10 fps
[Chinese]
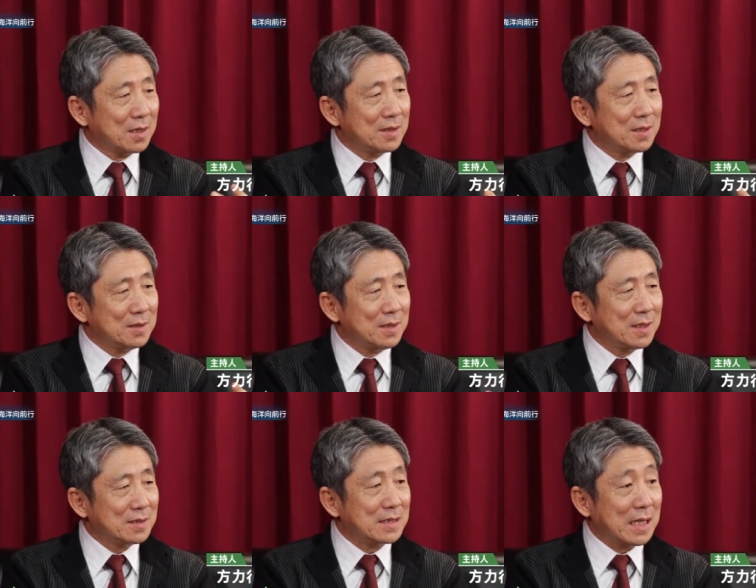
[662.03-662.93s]
能
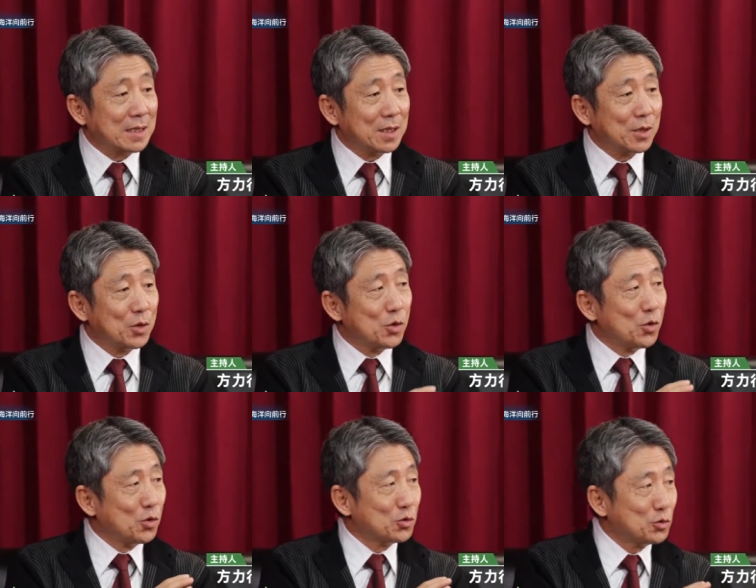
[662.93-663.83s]
电厂的
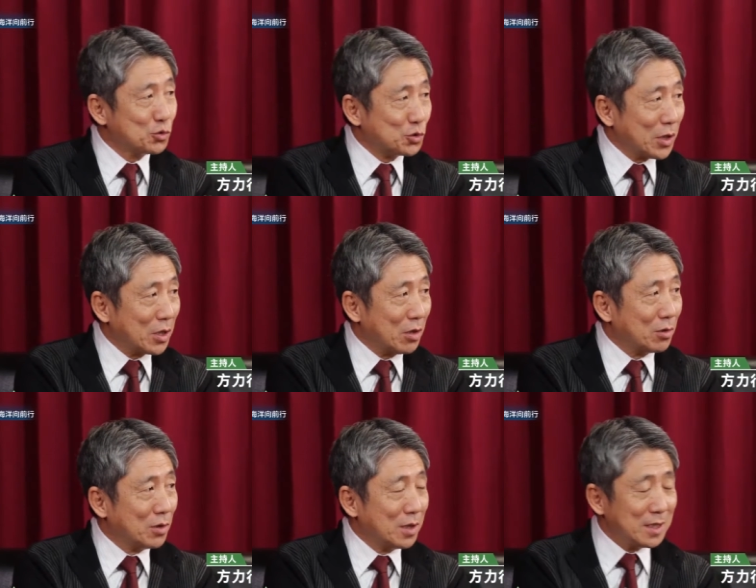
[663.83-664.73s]
入水口。
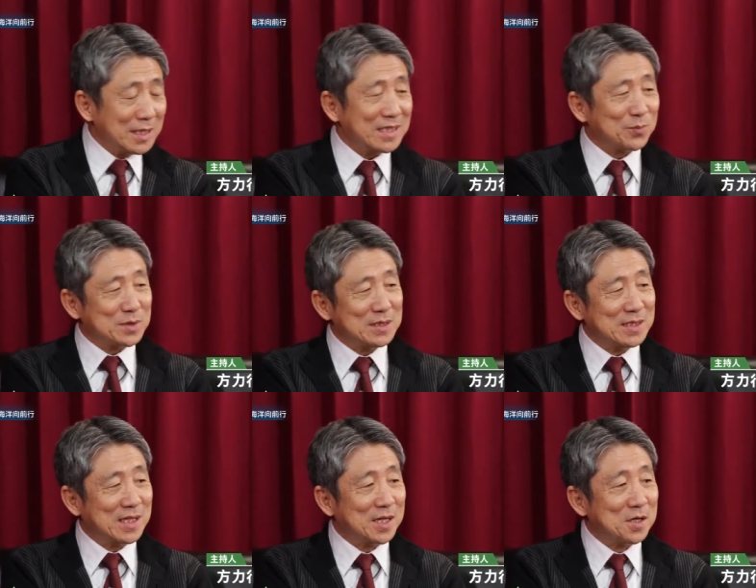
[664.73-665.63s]
核能电厂不是一
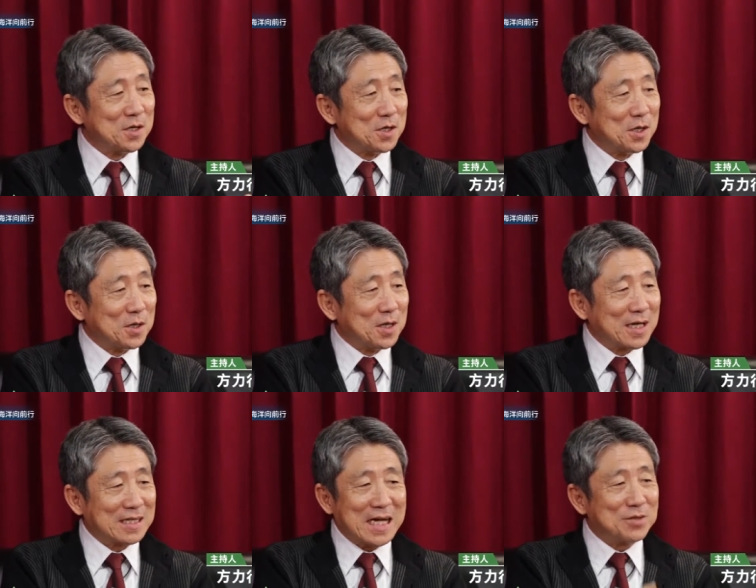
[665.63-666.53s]
个
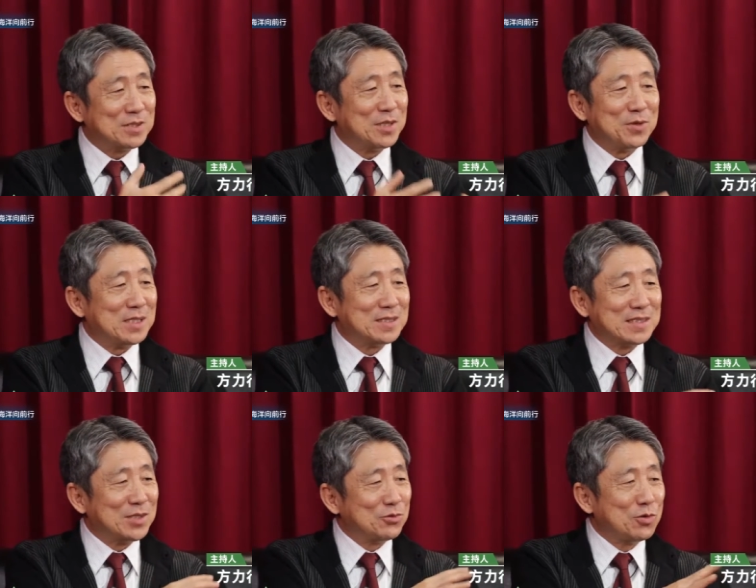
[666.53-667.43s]
大家都认为是
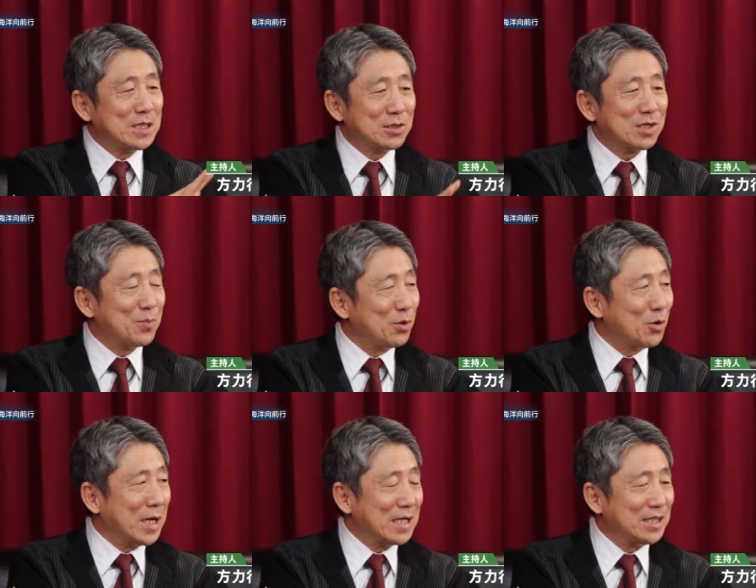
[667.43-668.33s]
生物会受到破
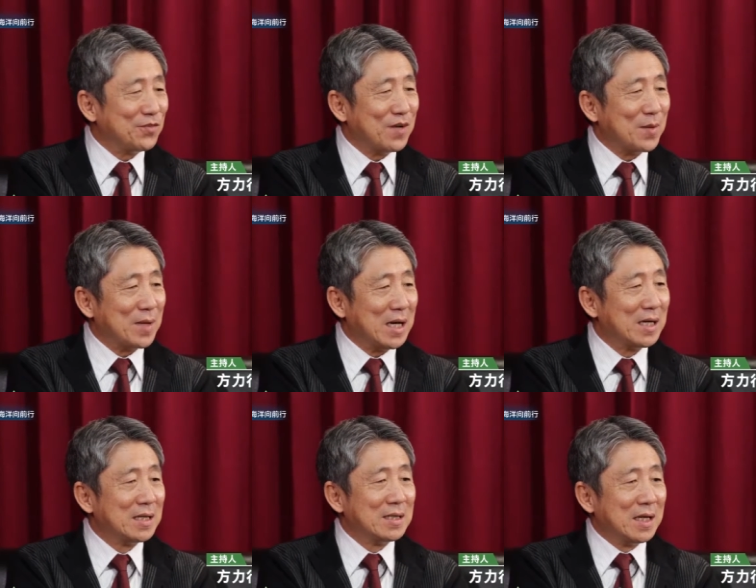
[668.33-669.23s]
坏的地方吗？
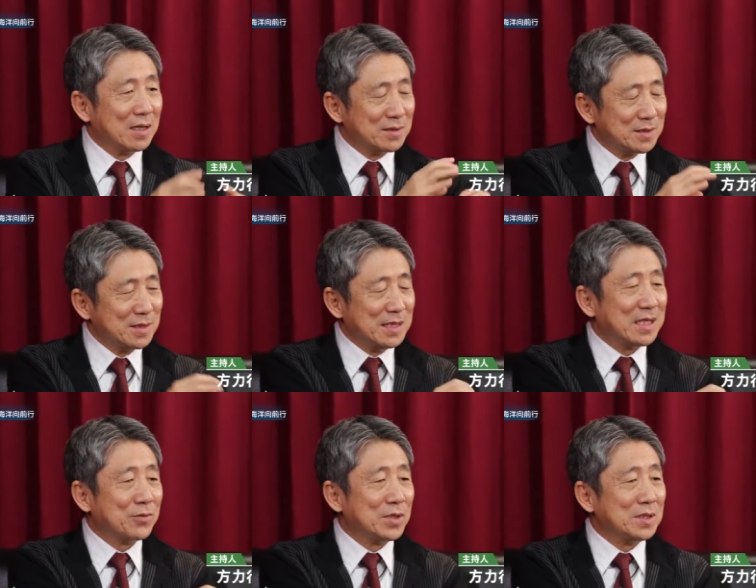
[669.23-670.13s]
好，这是第一
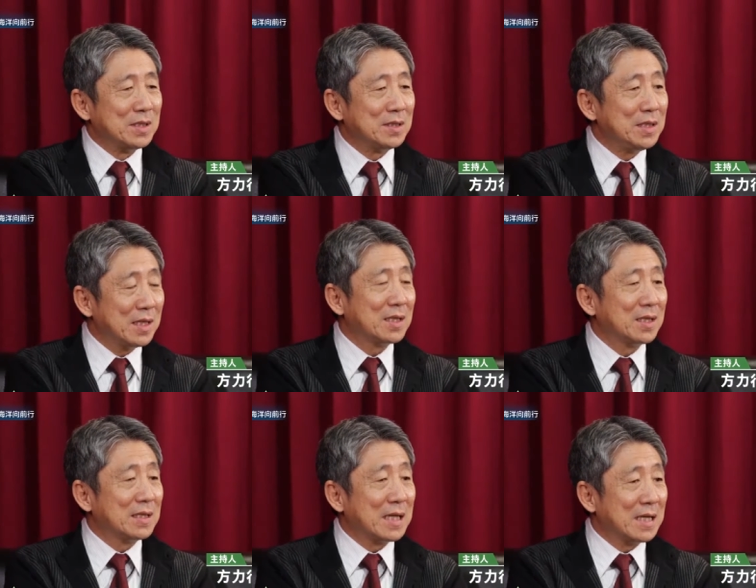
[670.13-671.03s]
个问题。第二个，
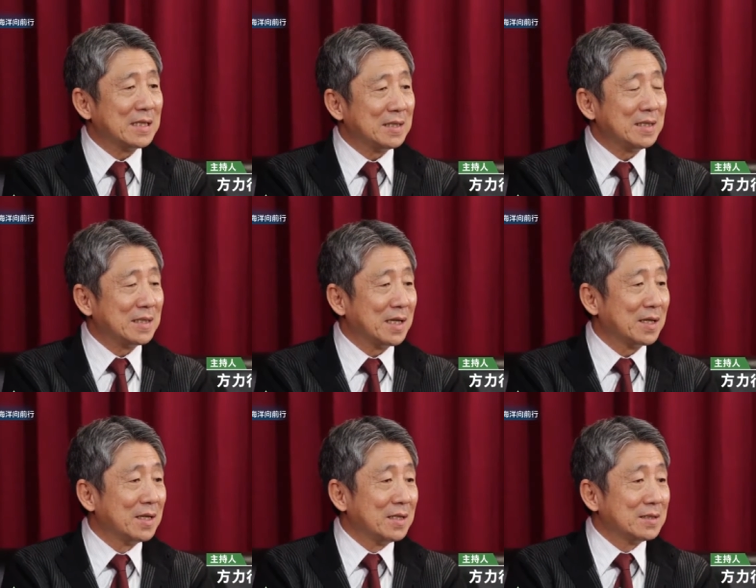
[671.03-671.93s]
你刚刚也提到了，
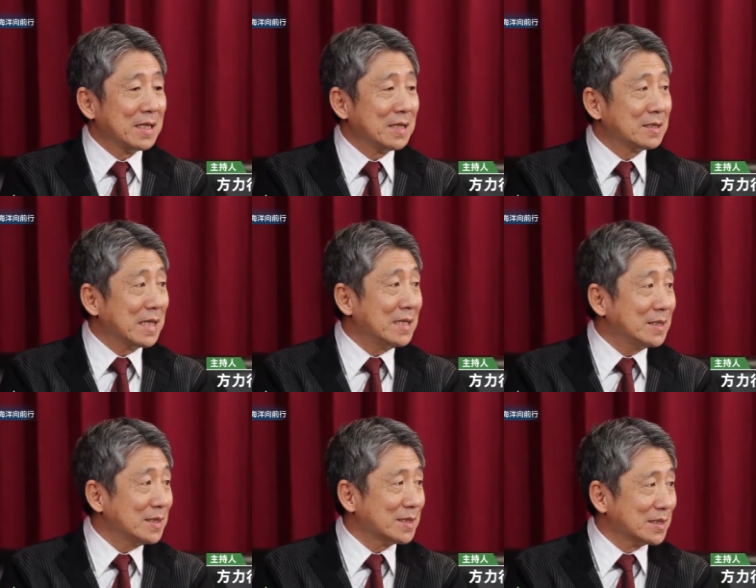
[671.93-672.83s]
在三
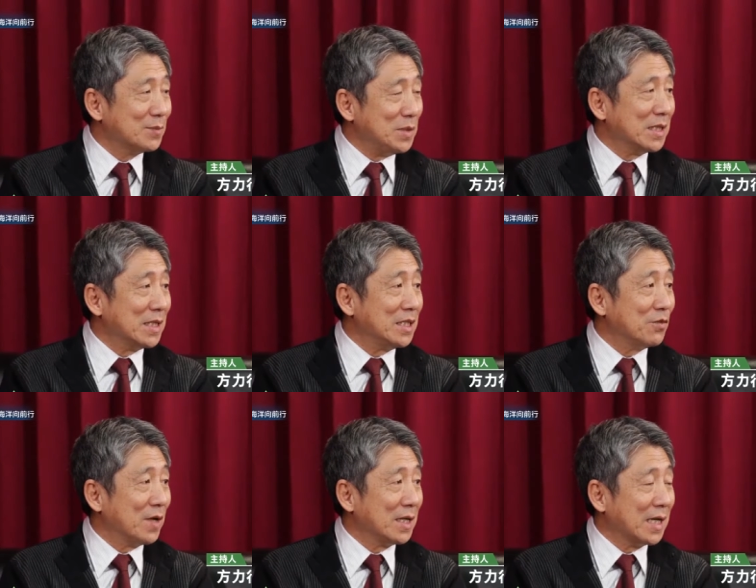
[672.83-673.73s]
四十米的地
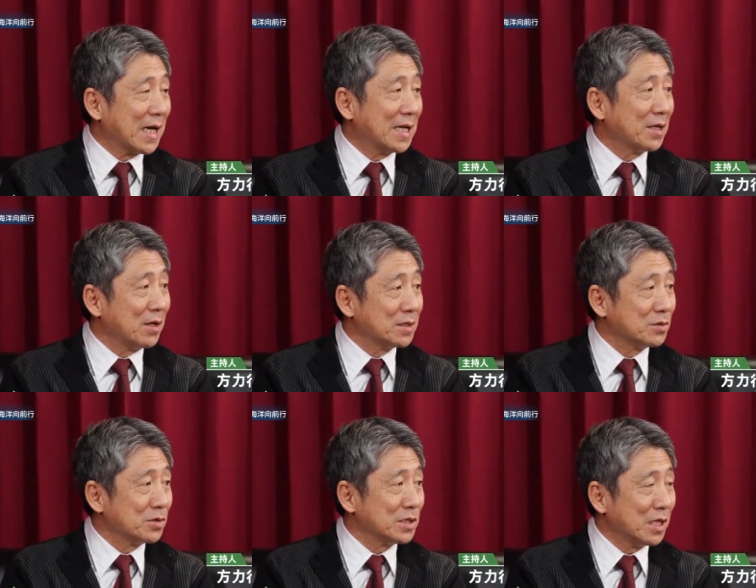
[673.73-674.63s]
方也看到了这
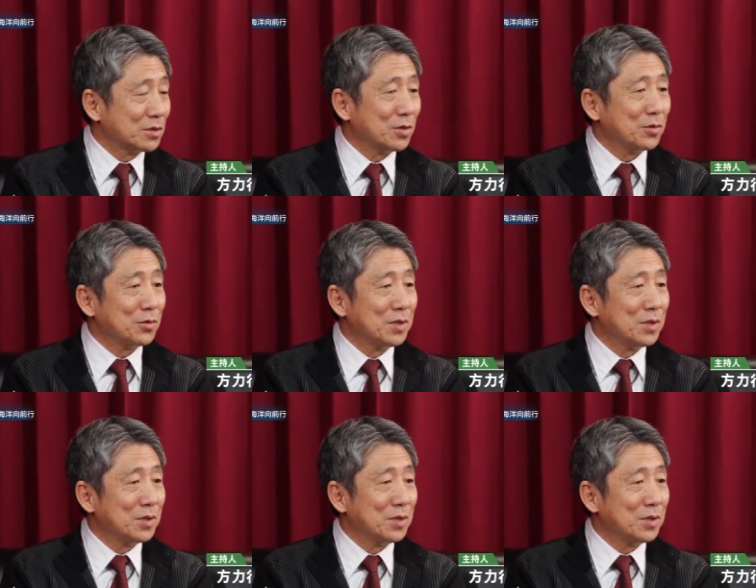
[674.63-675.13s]
种小丑鱼，